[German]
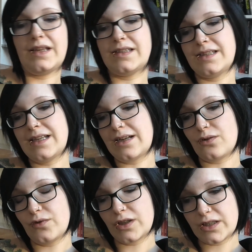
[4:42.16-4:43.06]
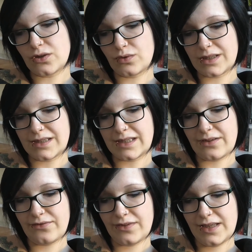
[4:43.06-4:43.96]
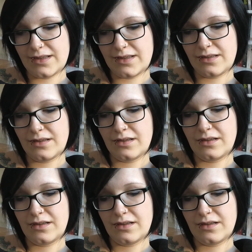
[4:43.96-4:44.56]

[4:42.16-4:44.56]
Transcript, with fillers: es ist halt auch wirklich so, dass sehr viel